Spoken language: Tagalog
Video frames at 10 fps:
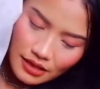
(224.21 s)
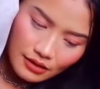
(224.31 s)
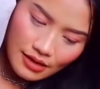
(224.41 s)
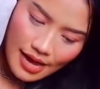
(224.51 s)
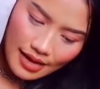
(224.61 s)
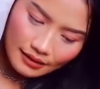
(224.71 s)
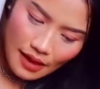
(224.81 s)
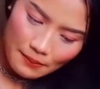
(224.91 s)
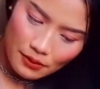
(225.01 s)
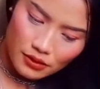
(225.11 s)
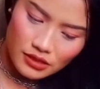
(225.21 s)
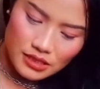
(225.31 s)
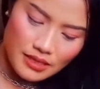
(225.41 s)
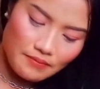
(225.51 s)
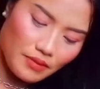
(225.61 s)
Yun lang. Tapos,
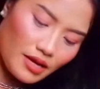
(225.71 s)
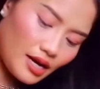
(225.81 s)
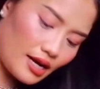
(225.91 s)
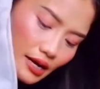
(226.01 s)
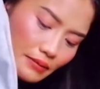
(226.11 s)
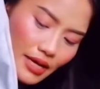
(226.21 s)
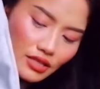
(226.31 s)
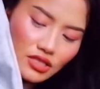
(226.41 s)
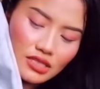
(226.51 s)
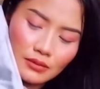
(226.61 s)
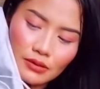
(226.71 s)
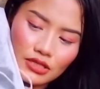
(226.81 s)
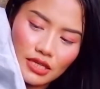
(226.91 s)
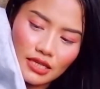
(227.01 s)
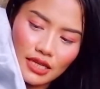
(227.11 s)
uh, may adjustable
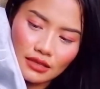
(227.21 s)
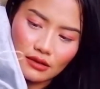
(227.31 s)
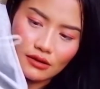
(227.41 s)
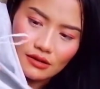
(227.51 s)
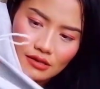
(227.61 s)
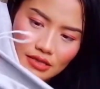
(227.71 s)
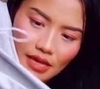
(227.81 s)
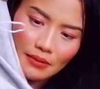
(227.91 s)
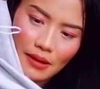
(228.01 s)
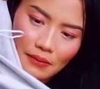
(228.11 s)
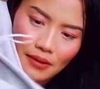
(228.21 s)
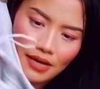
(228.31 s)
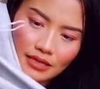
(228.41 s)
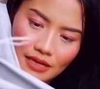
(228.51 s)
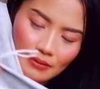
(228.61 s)
siya dito sa
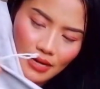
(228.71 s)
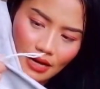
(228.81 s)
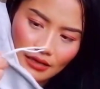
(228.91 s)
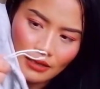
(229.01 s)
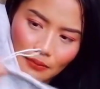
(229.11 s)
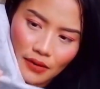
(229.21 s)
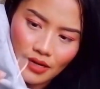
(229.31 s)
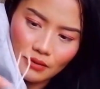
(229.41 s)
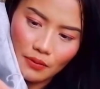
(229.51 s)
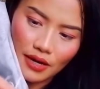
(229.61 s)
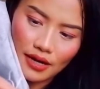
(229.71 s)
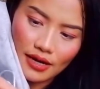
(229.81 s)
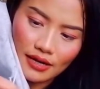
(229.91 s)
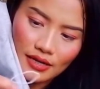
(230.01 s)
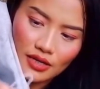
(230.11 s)
ibaba, sa may ankle part
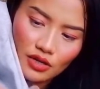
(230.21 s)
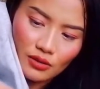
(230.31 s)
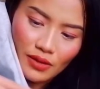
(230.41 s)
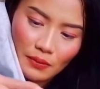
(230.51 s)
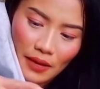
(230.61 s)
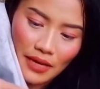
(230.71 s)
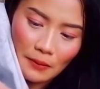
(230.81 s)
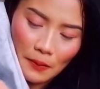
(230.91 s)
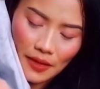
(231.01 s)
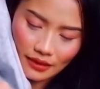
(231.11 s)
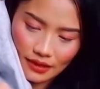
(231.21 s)
para, you know, magpahigpit